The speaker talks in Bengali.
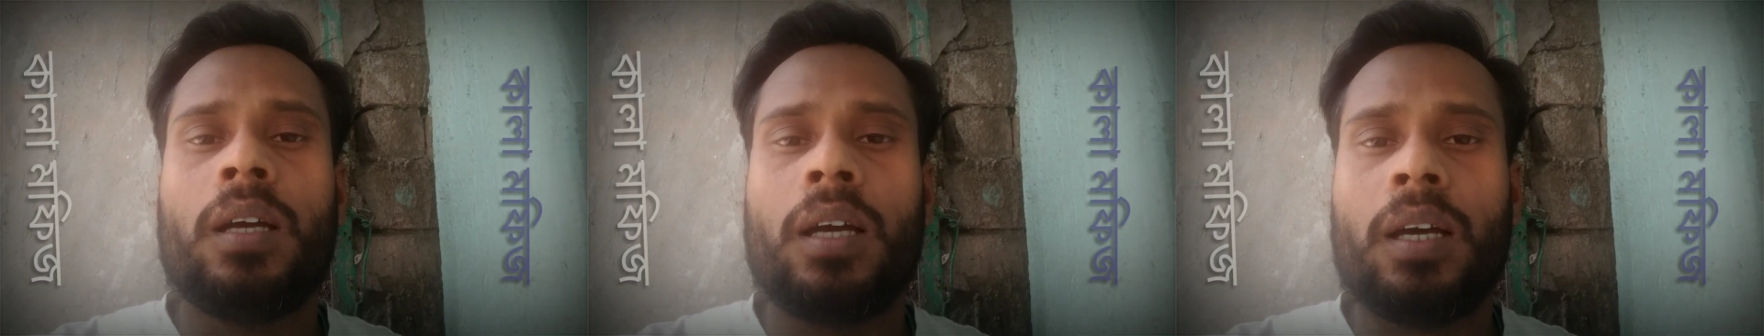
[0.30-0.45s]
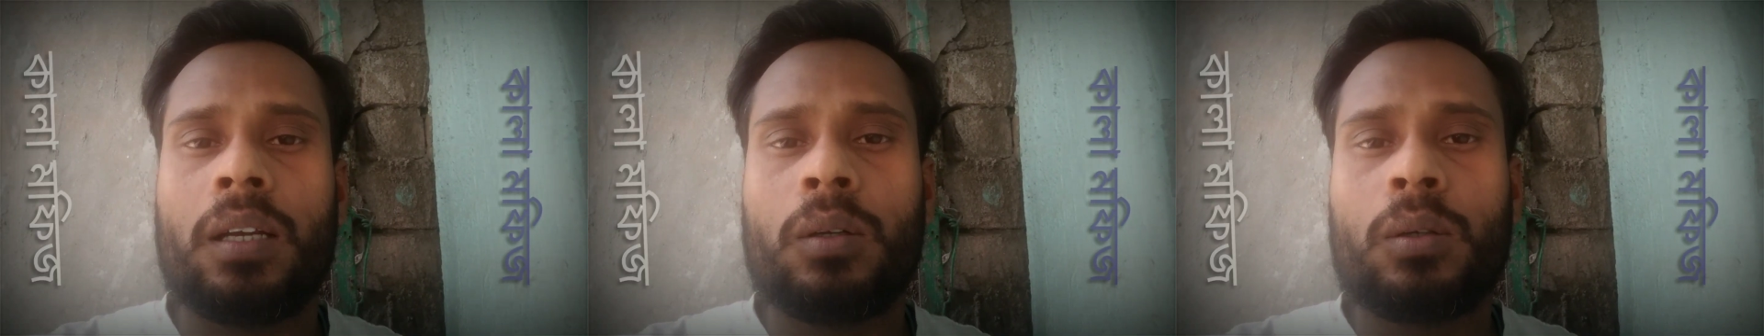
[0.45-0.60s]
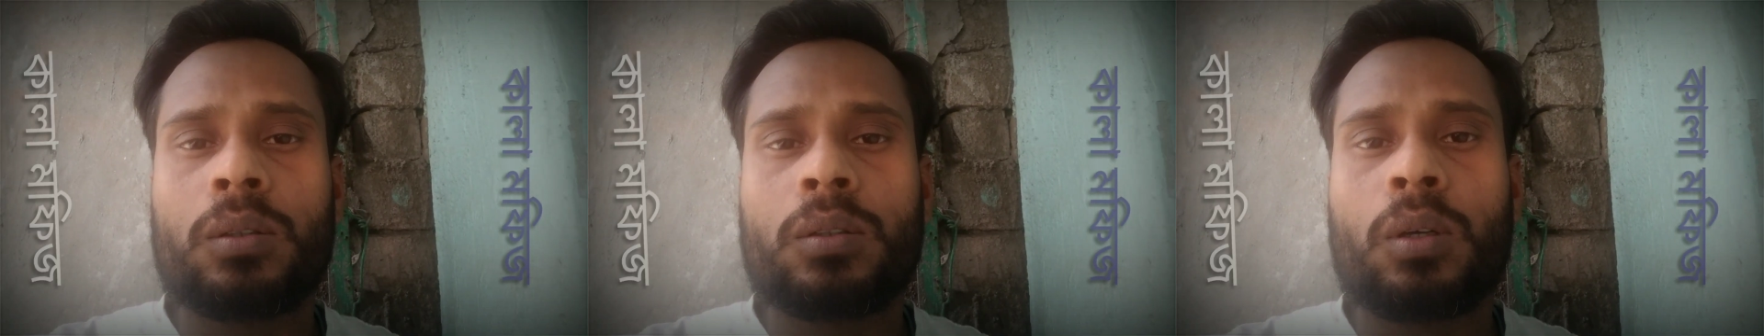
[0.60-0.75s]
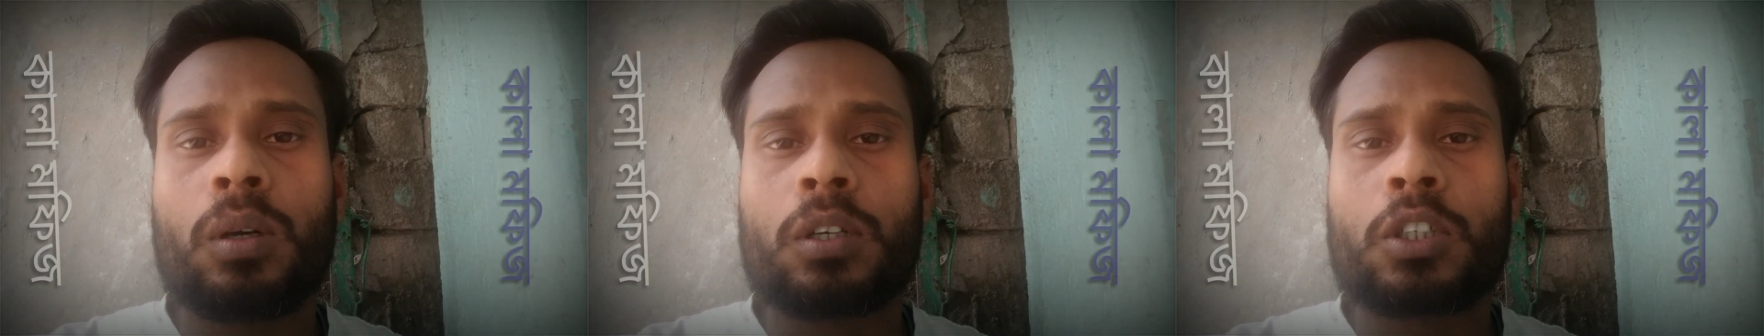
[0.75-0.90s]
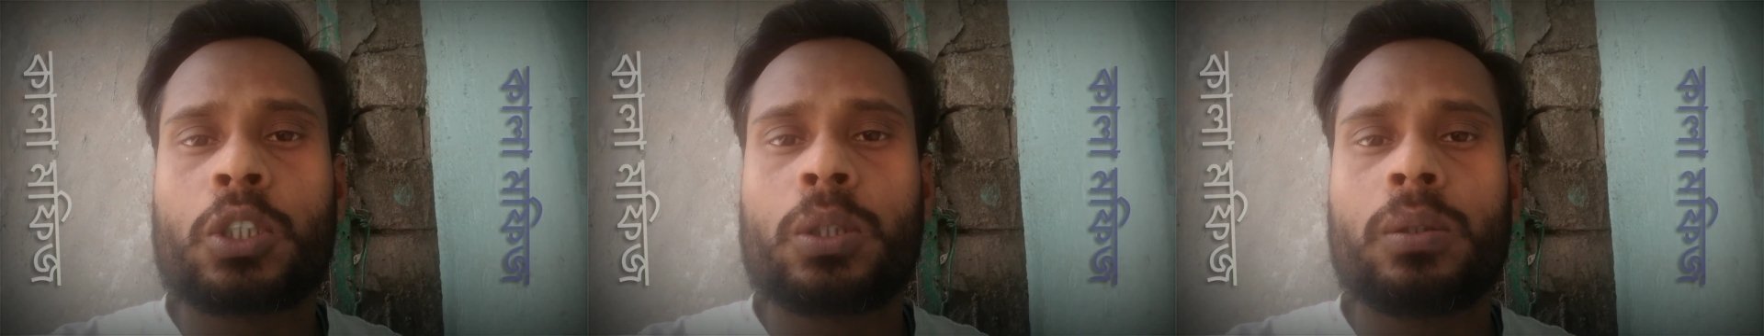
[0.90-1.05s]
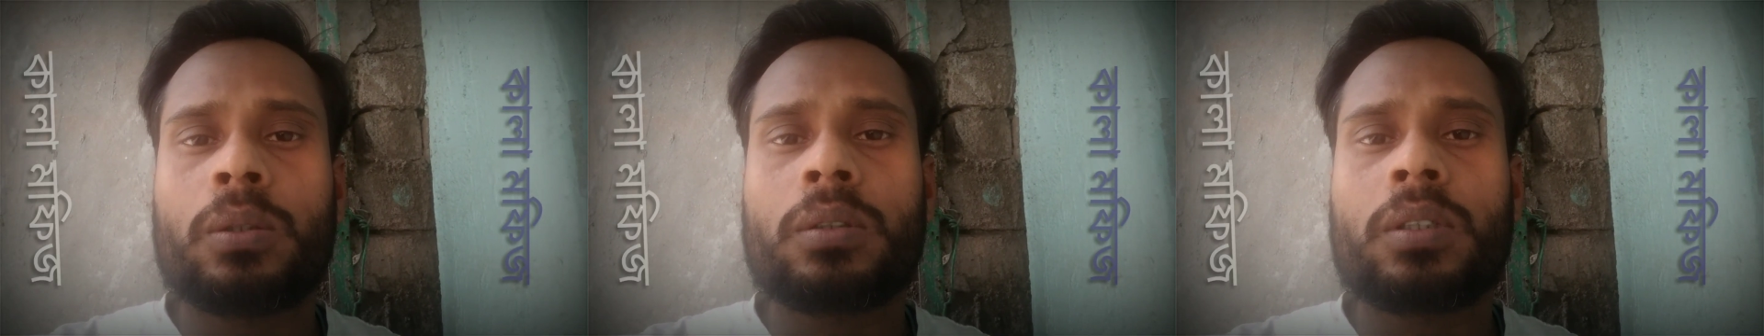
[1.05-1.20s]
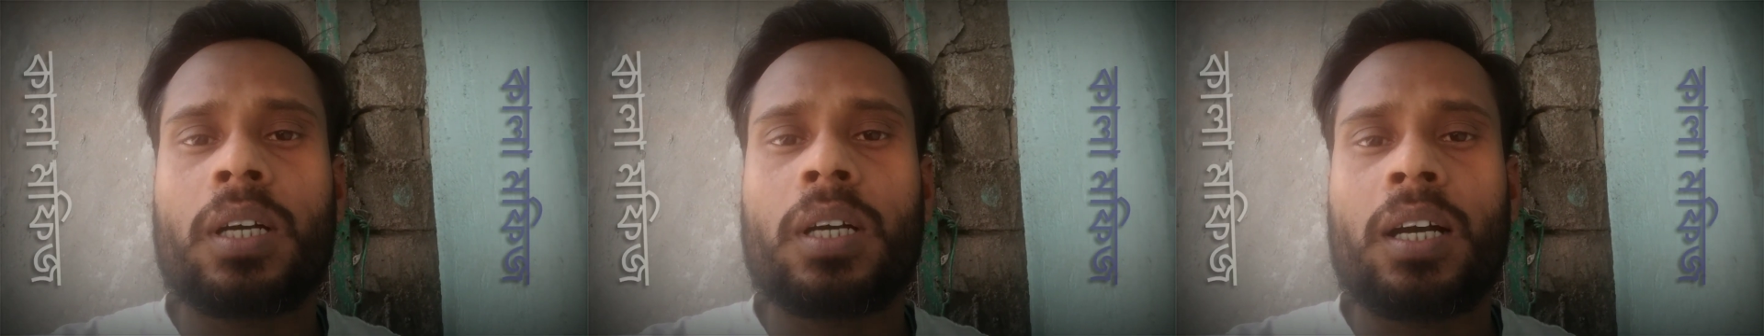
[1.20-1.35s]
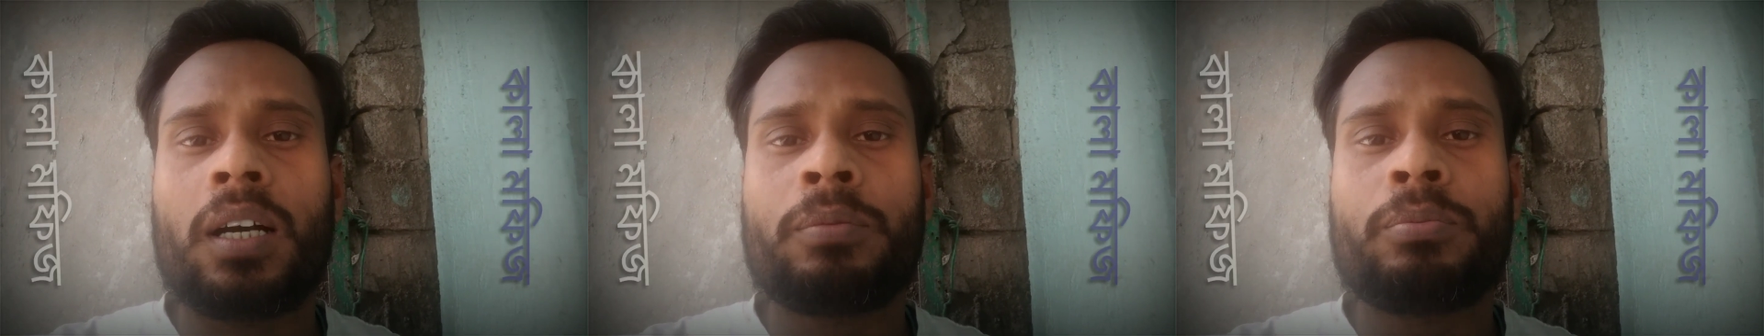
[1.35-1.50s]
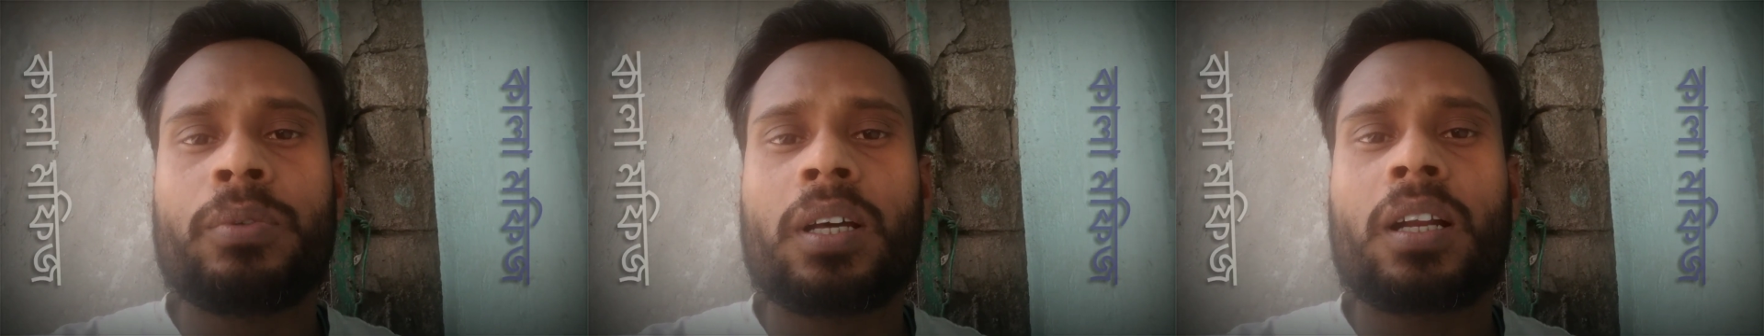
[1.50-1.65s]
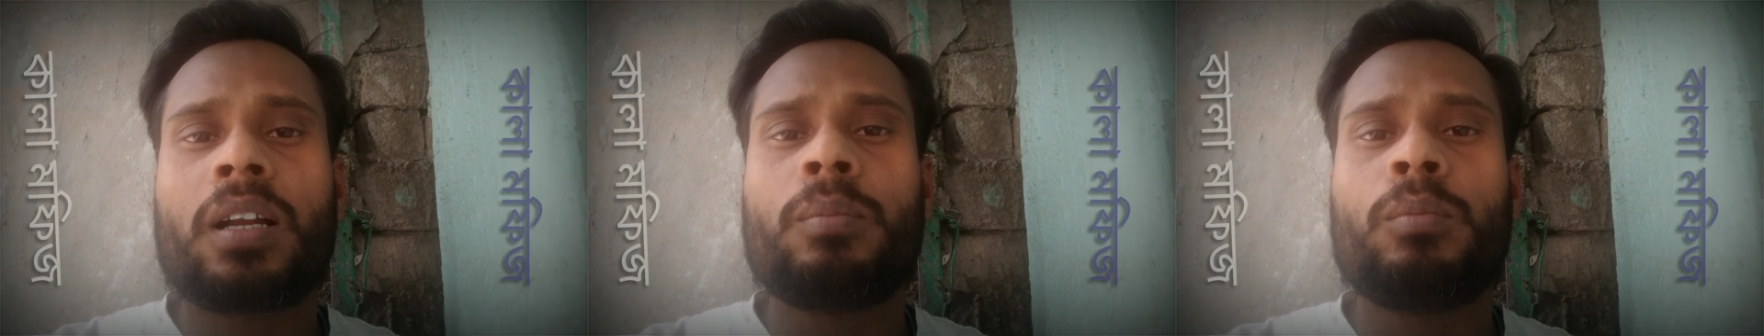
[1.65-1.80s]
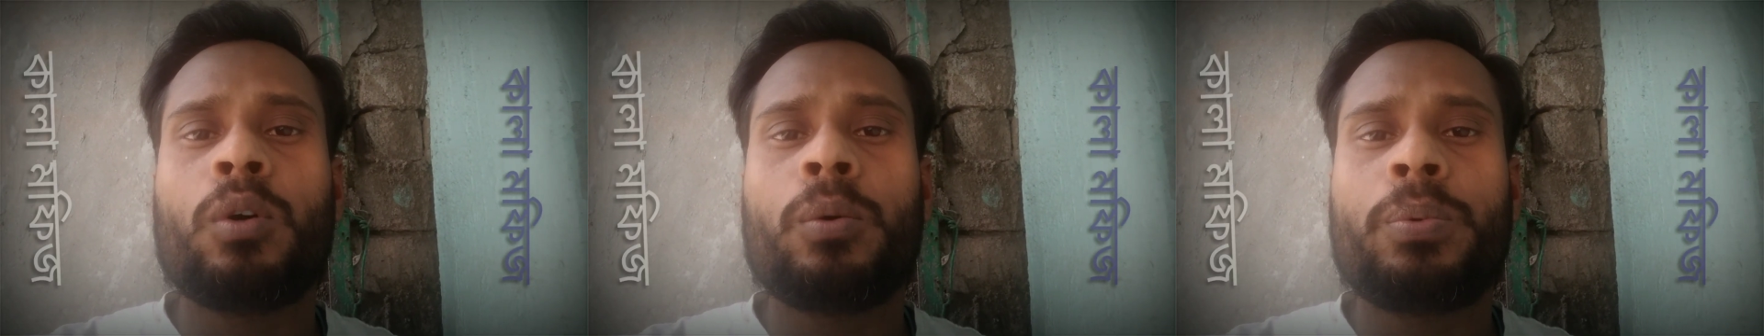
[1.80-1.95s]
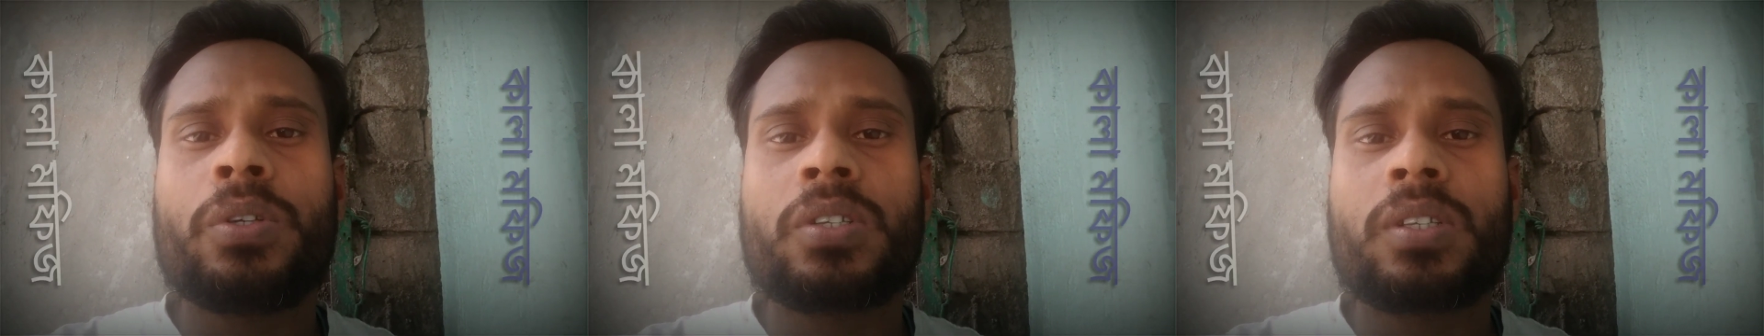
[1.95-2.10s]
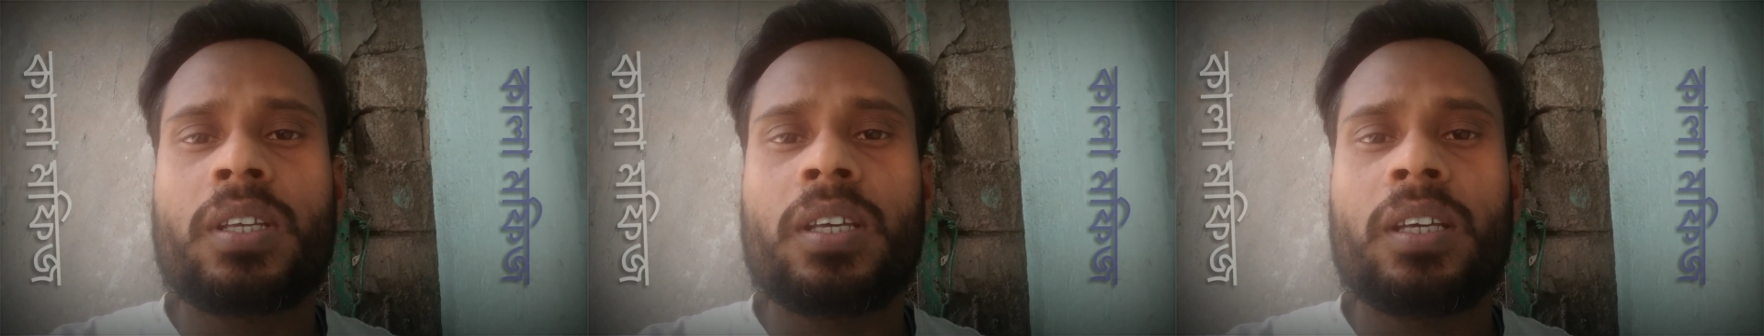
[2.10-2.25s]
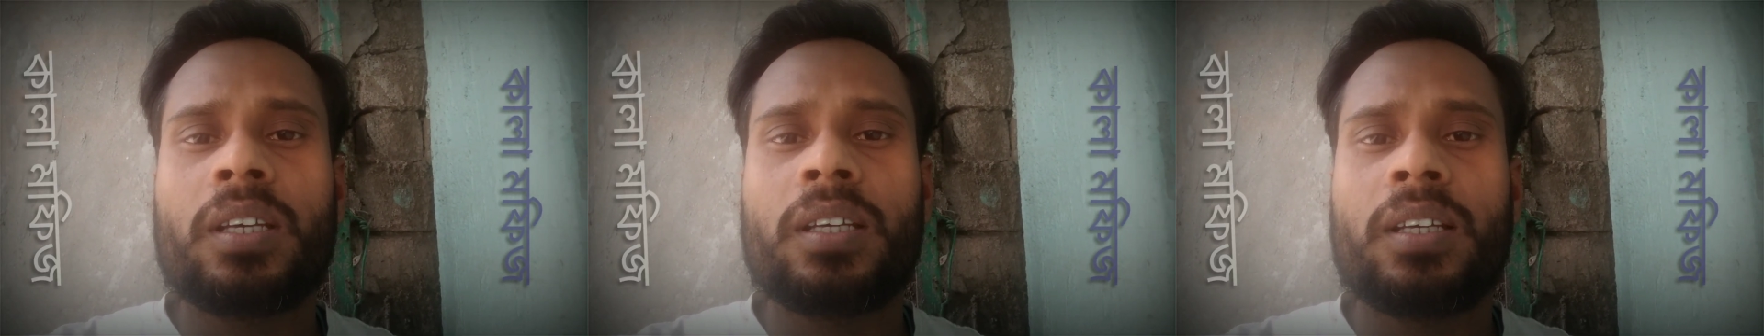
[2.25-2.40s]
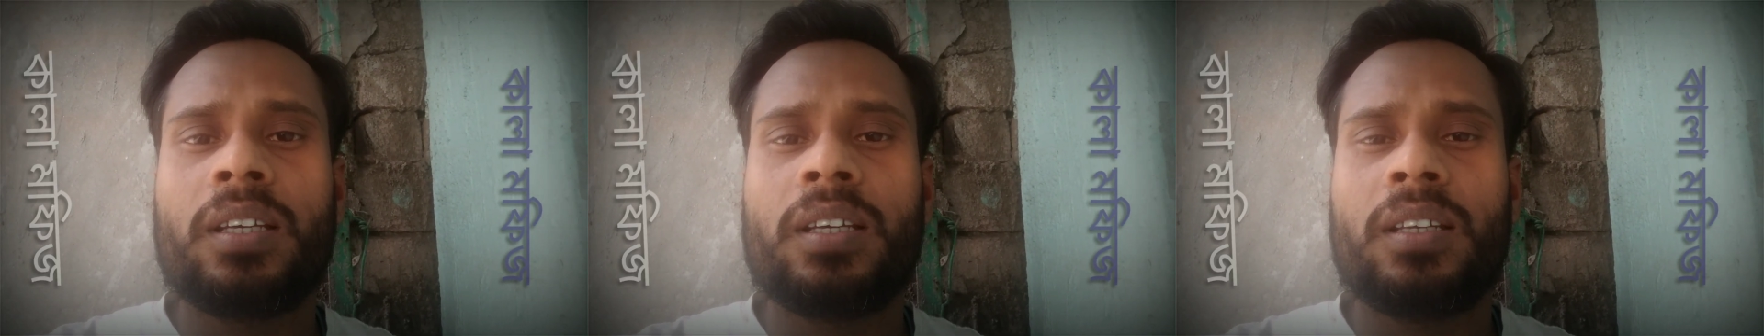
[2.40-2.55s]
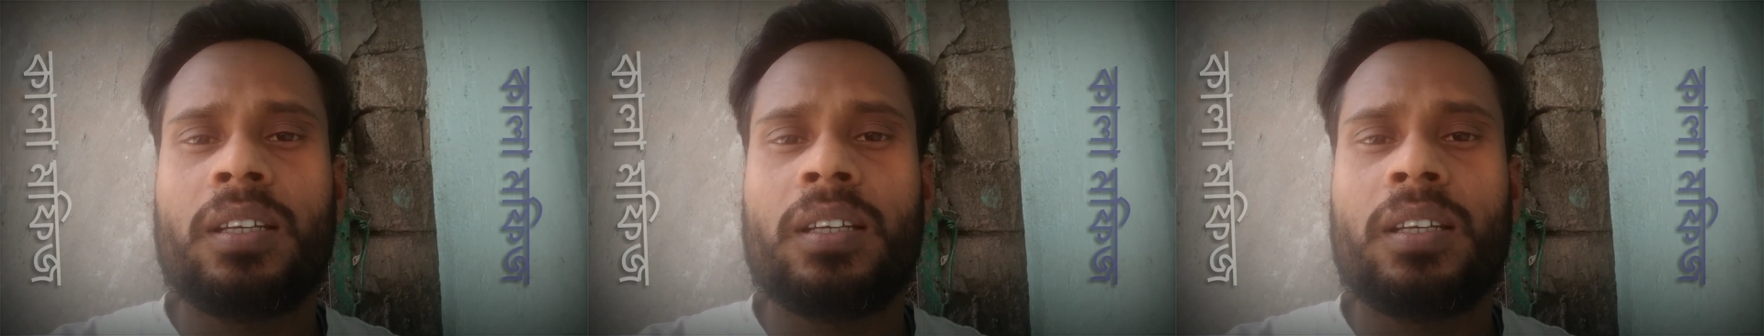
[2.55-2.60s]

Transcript: হ্যালো দর্শক আপনারা মফিজকে